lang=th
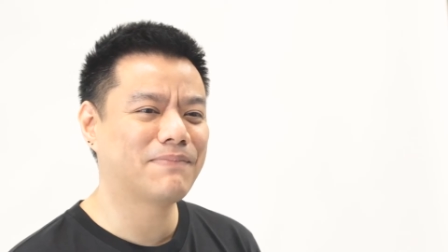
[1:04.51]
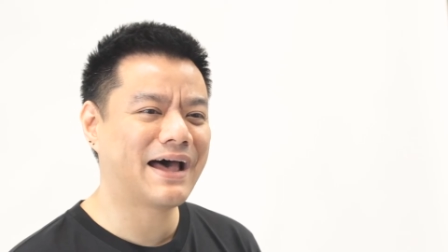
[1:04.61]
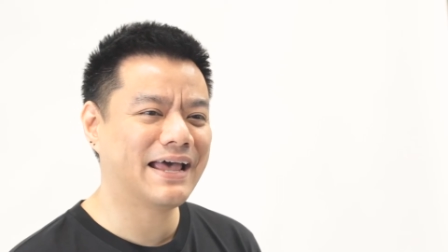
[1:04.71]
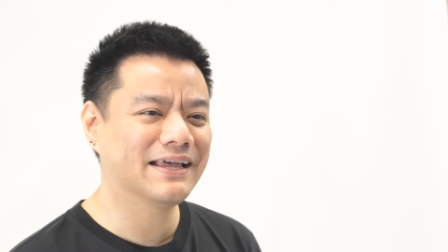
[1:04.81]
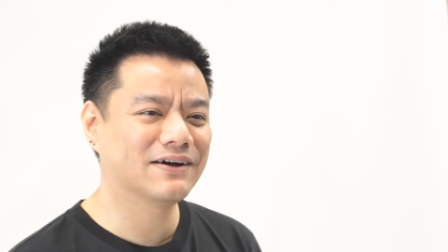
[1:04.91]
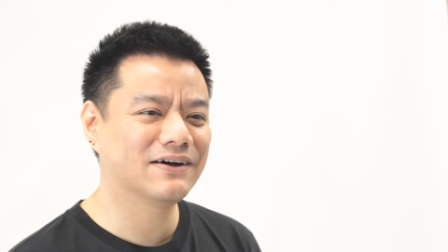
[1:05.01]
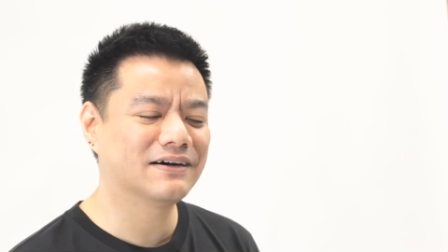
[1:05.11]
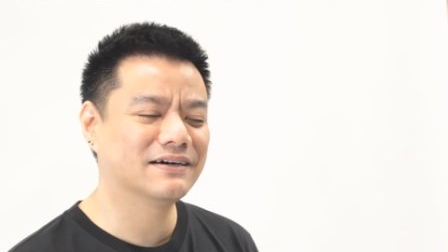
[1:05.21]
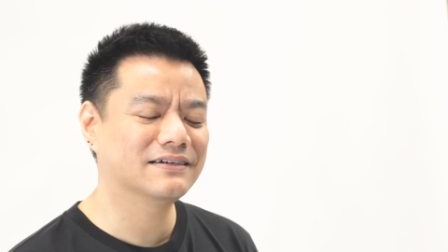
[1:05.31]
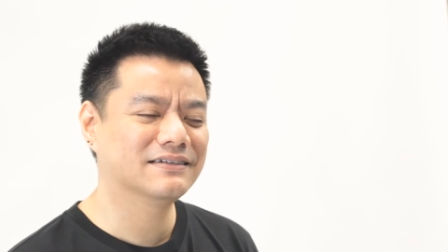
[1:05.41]
ปลายก็
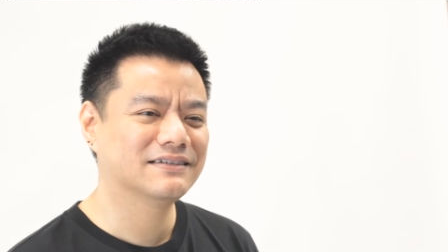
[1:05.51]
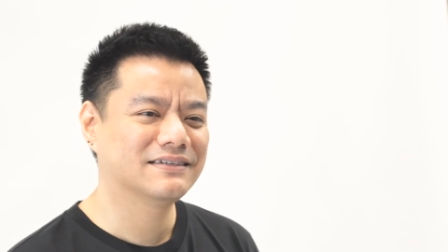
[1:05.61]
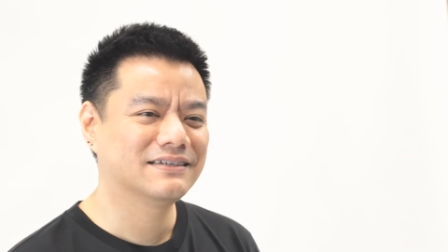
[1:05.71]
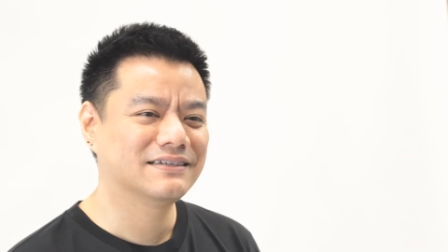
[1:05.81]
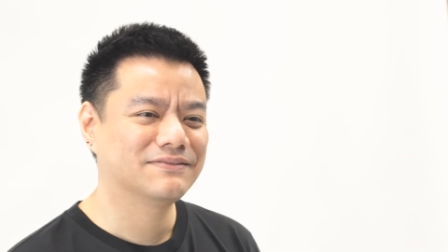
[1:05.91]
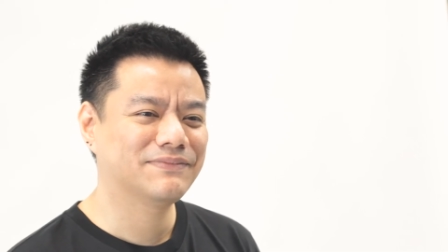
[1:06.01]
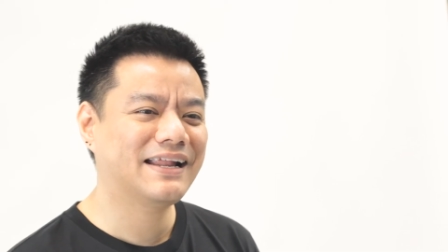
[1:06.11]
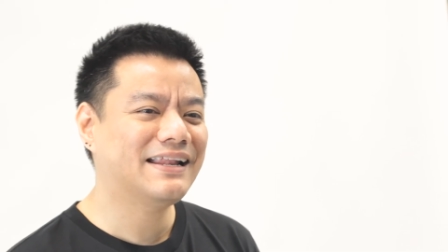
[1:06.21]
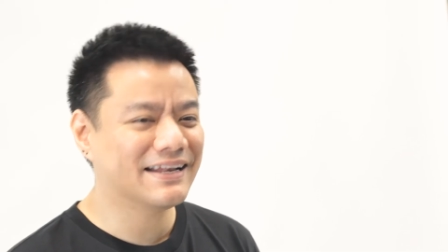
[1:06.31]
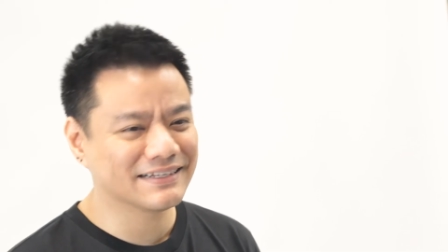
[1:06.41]
ไม่
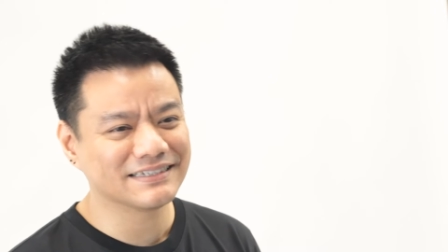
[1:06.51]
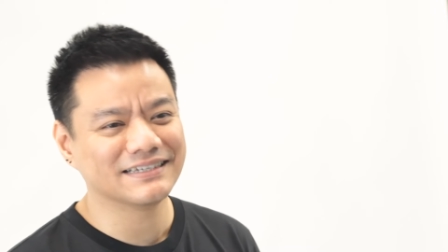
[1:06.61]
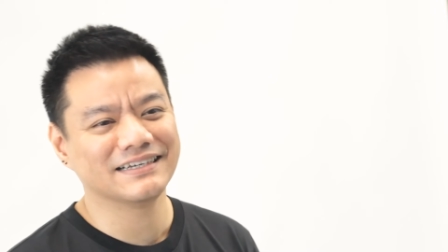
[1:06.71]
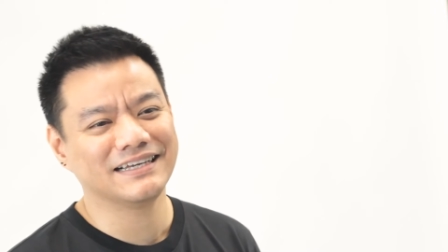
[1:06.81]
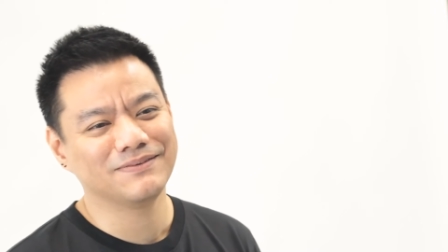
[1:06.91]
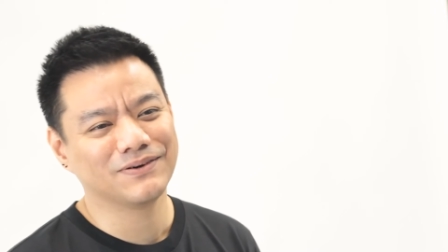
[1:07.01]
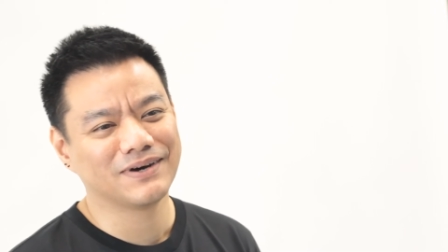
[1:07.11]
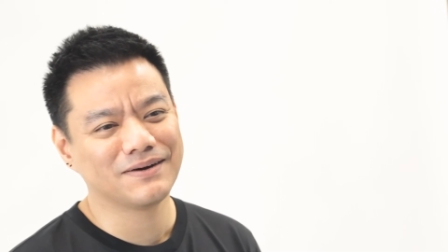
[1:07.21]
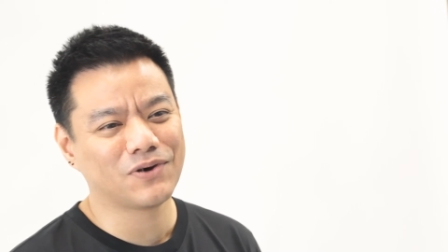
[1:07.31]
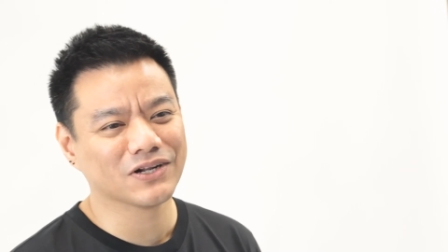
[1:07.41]
ได้เรียนหนังสือเลยเพราะ
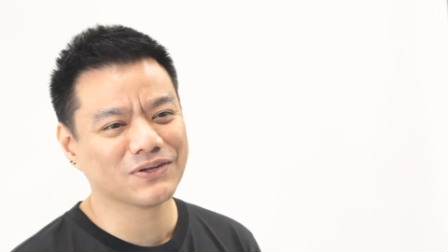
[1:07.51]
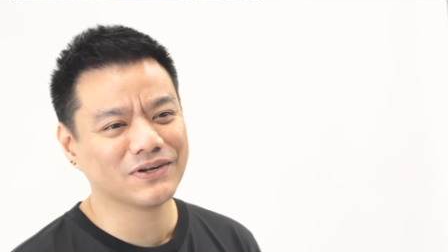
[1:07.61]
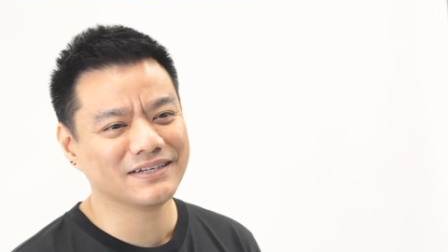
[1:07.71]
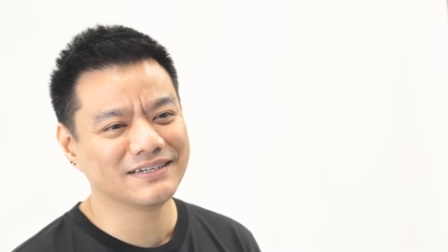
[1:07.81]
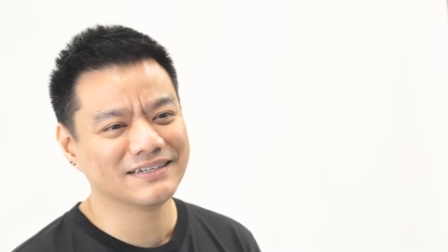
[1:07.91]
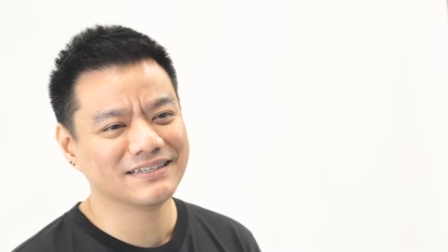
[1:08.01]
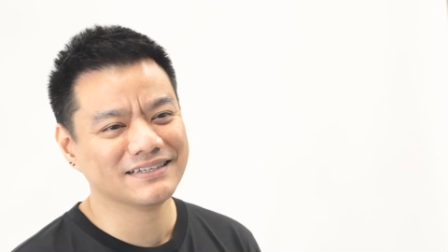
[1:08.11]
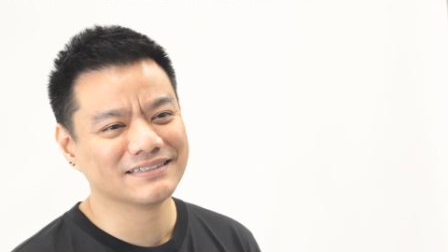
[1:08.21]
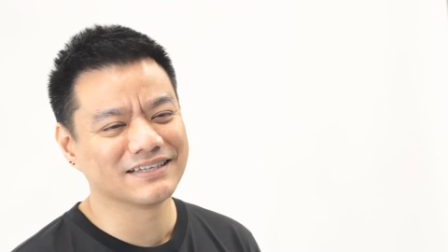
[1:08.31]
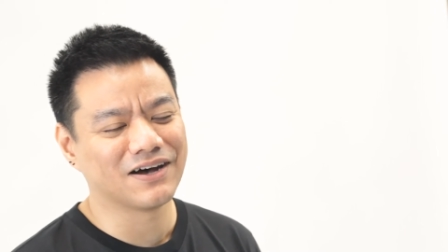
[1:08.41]
ว่าม.ต้น
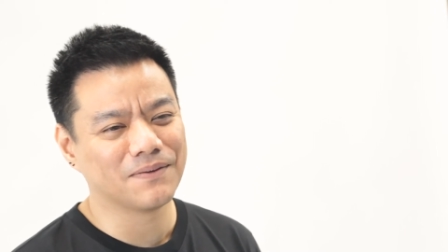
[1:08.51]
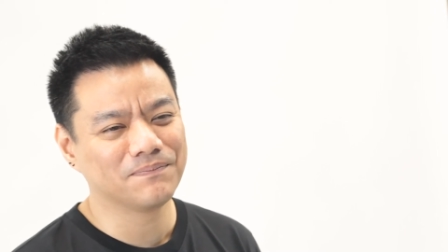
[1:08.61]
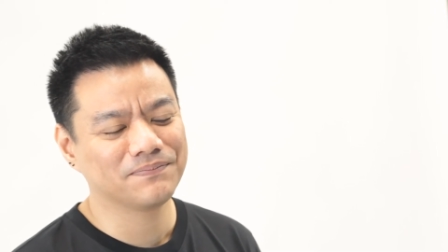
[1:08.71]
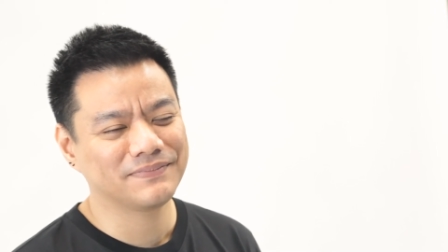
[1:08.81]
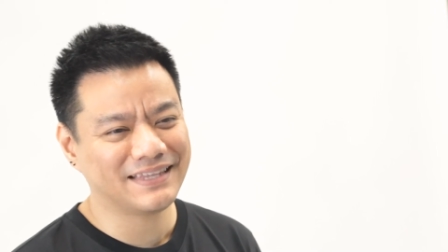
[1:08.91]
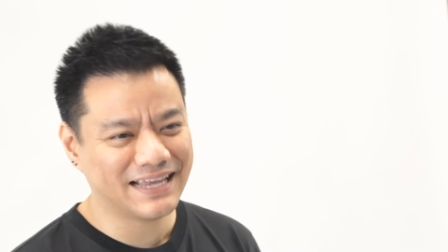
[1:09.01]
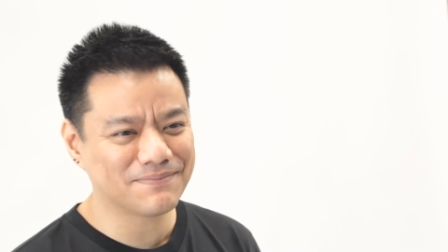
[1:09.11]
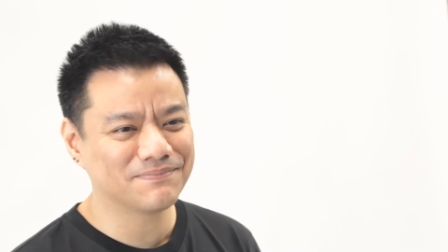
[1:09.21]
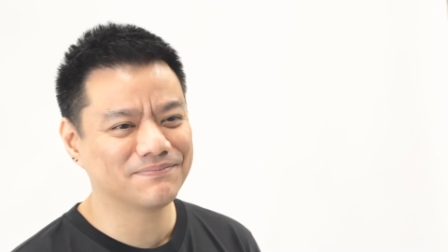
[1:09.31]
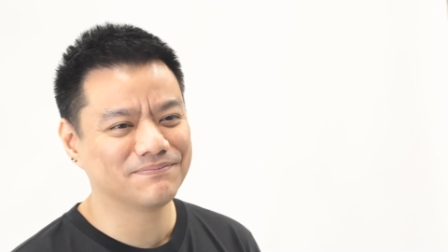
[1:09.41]
สอบเทีย
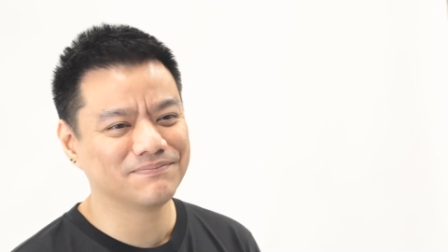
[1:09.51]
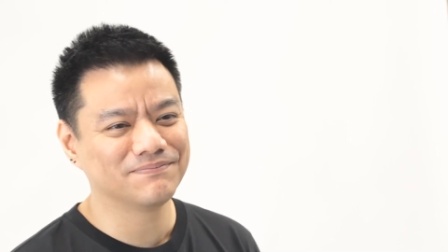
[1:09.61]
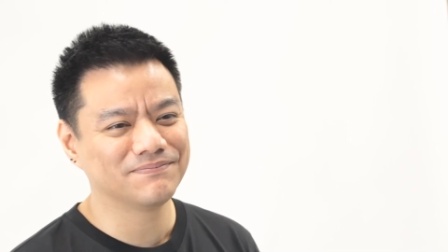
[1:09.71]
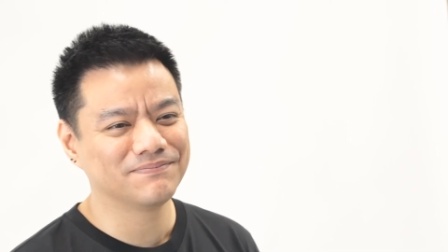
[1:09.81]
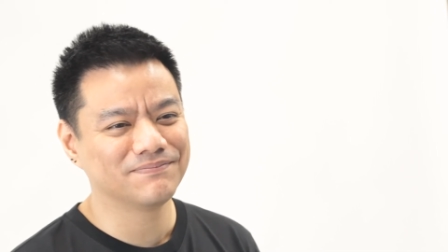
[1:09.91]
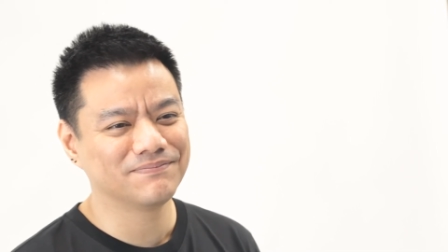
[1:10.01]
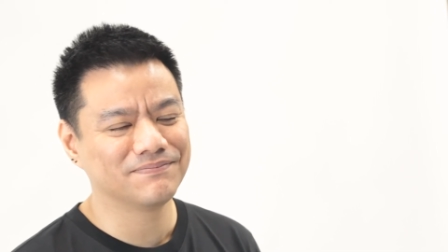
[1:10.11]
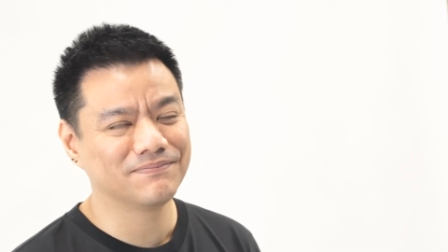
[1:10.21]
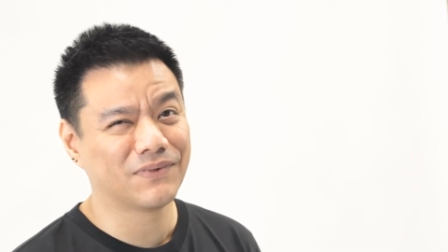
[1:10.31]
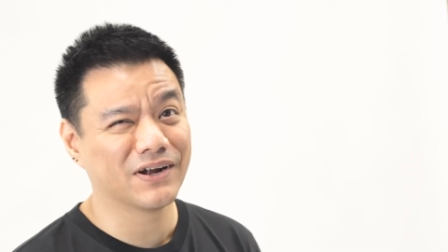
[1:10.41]
บ
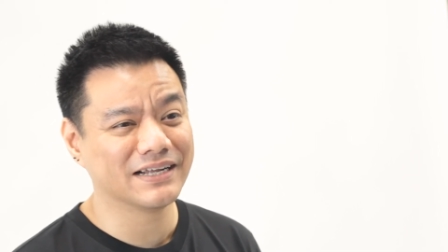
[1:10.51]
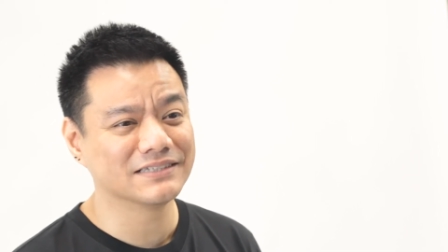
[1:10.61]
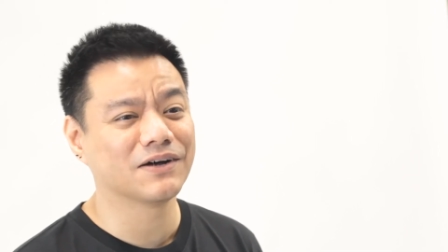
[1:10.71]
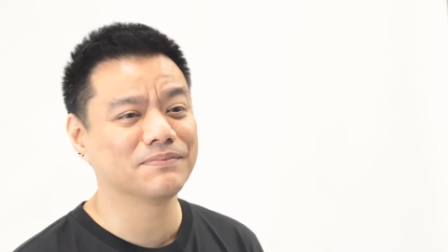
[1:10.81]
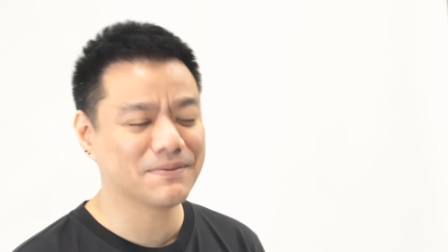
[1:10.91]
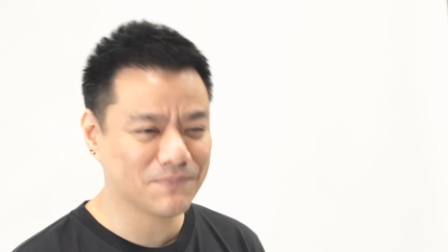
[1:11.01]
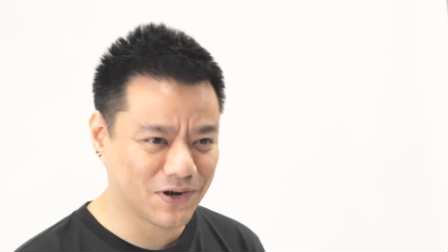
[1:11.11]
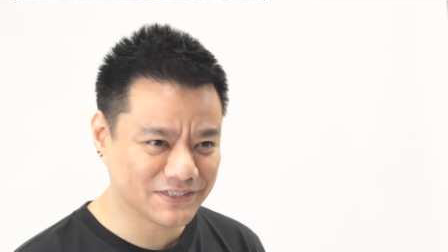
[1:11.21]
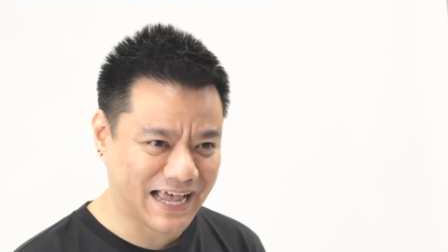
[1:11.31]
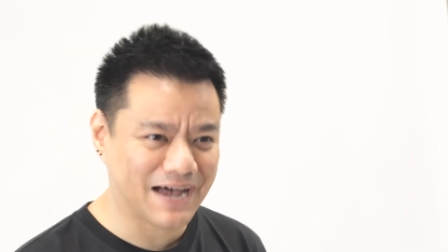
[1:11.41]
ม.1 สอบเทียบ
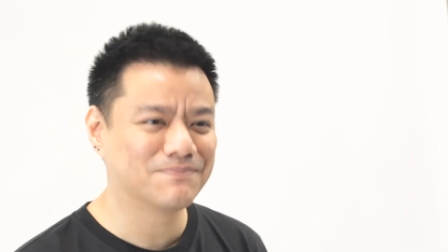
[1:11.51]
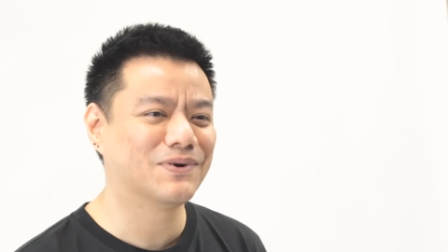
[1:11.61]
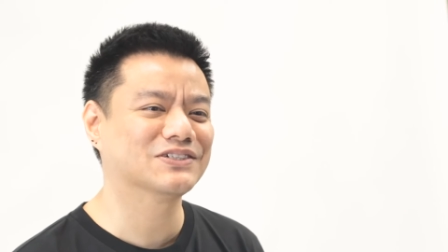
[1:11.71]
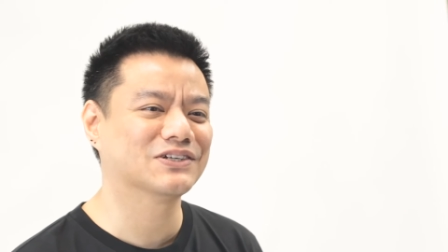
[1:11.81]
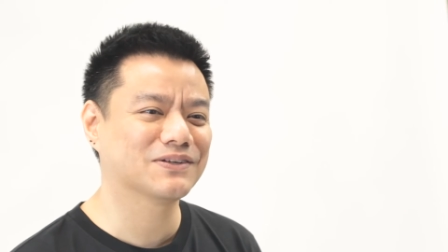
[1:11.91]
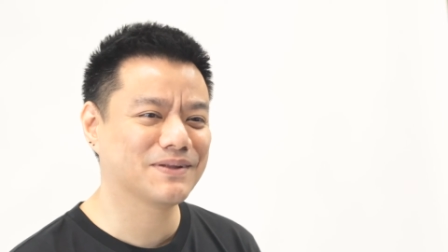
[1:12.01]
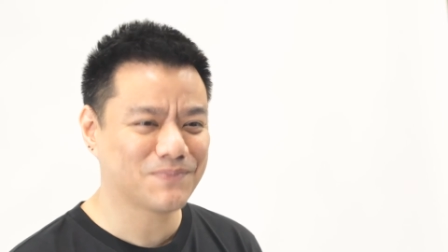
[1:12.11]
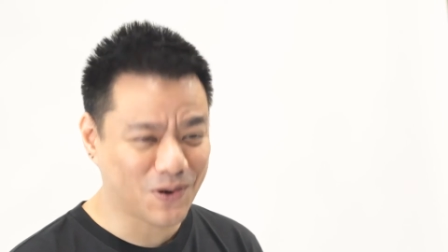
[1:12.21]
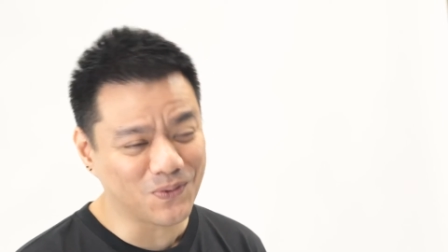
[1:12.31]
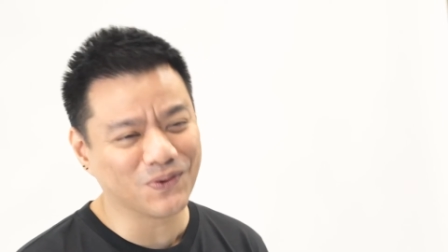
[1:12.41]
ม.3 ม.2 สอบเทียบ
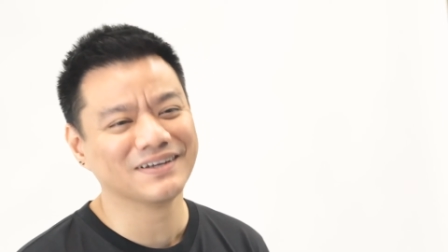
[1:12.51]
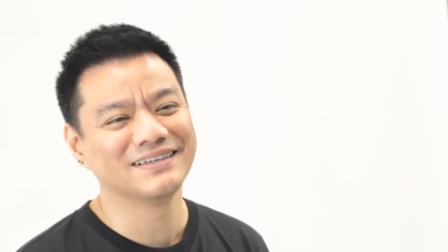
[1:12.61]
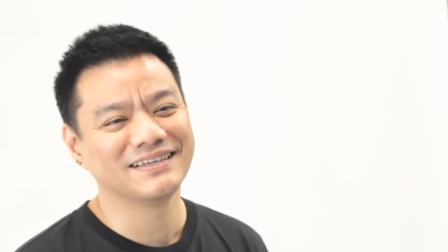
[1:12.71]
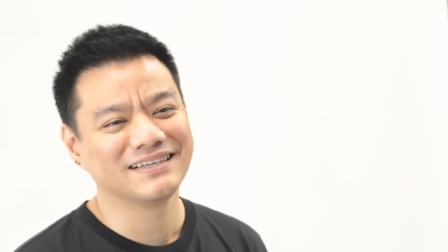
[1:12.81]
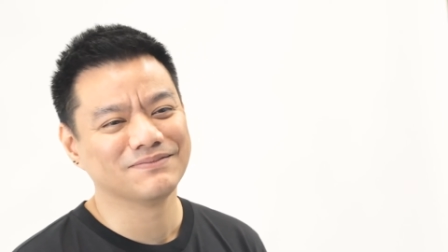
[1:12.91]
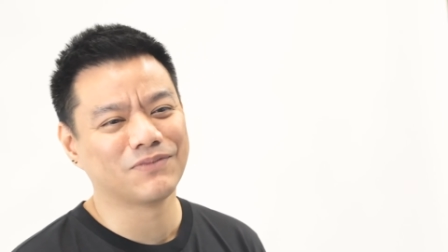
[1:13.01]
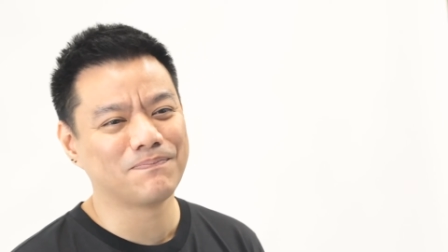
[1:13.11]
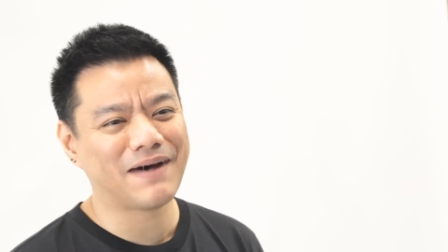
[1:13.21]
ม.6 ม.